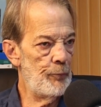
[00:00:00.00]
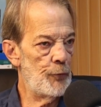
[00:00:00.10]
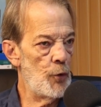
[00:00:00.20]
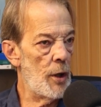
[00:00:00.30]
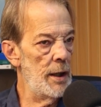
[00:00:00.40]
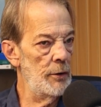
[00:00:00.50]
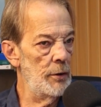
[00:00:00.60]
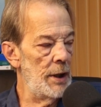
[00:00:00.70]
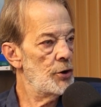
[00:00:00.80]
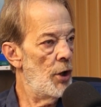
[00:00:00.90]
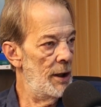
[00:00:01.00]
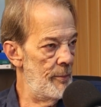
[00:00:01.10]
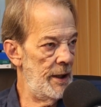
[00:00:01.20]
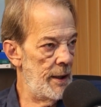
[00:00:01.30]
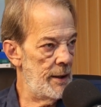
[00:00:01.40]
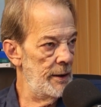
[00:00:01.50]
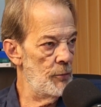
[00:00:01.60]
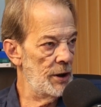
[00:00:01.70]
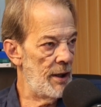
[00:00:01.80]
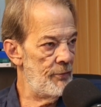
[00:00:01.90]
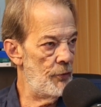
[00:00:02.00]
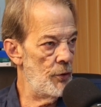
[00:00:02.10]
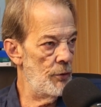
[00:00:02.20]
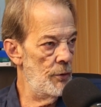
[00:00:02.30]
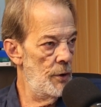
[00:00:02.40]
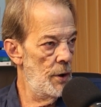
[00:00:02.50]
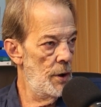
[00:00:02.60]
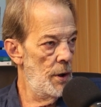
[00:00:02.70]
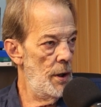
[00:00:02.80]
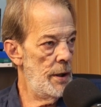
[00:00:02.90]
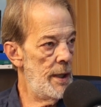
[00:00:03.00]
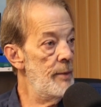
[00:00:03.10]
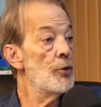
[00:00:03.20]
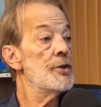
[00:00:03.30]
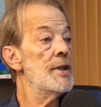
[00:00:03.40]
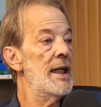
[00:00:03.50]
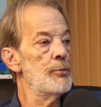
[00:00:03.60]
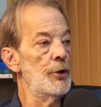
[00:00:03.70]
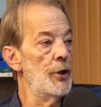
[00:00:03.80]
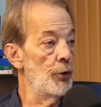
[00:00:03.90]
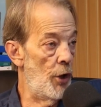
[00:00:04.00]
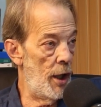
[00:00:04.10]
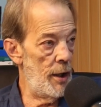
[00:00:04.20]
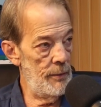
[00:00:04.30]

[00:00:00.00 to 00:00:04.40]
tocando na escola americana em Botafogo, e aí meu cérebro deu um nó.